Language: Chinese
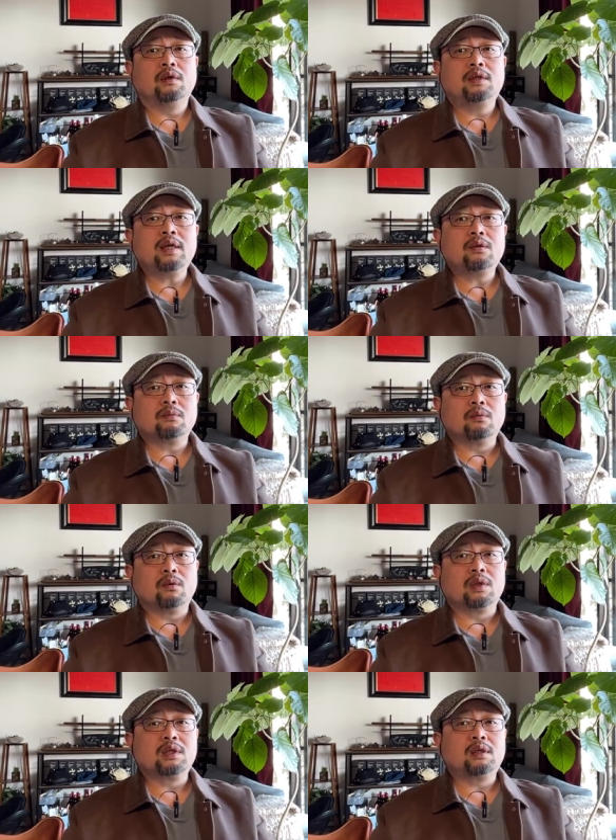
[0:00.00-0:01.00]
这种
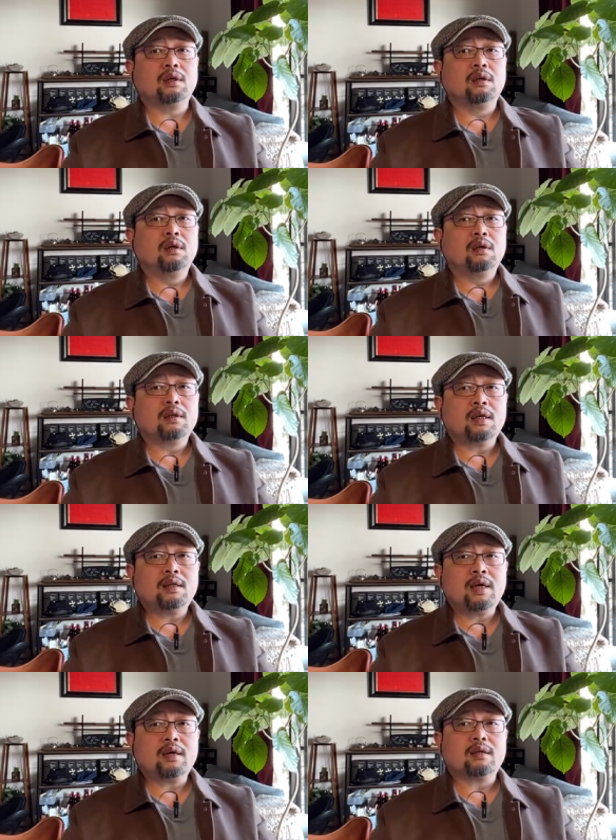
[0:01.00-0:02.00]
模式呢，在
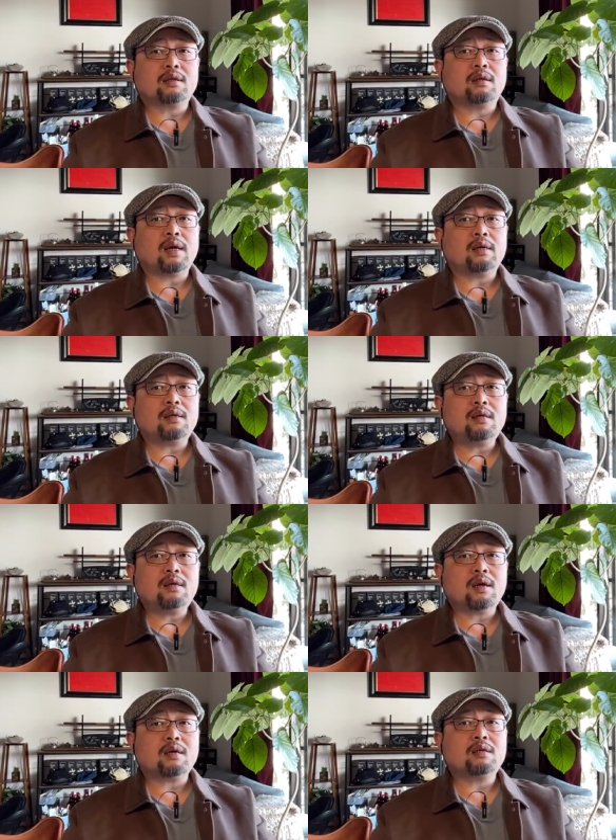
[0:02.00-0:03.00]
那个时代依
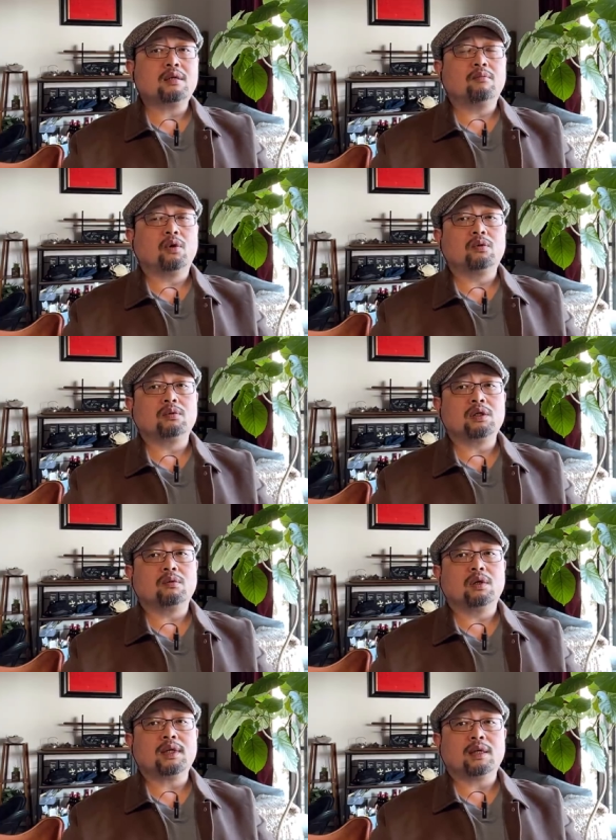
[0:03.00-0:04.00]
然是某种情
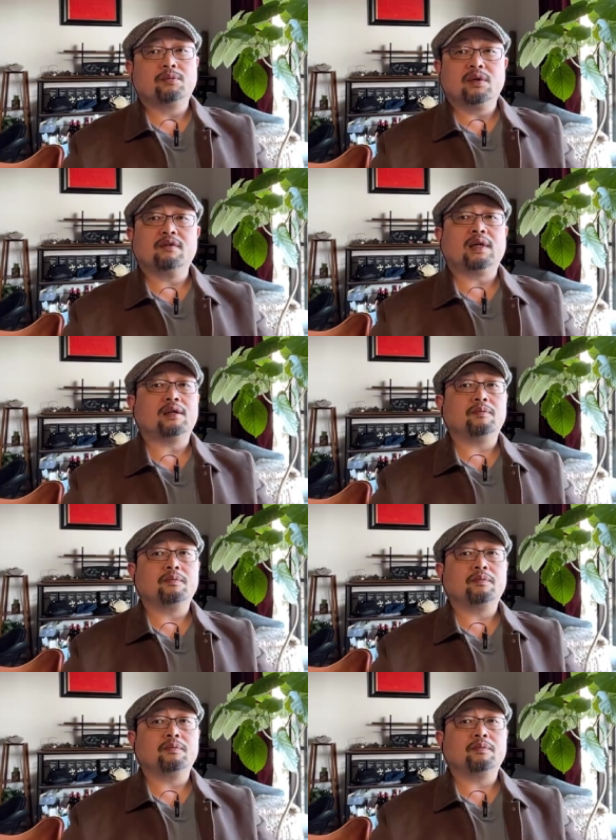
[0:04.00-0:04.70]
况下的不合法的。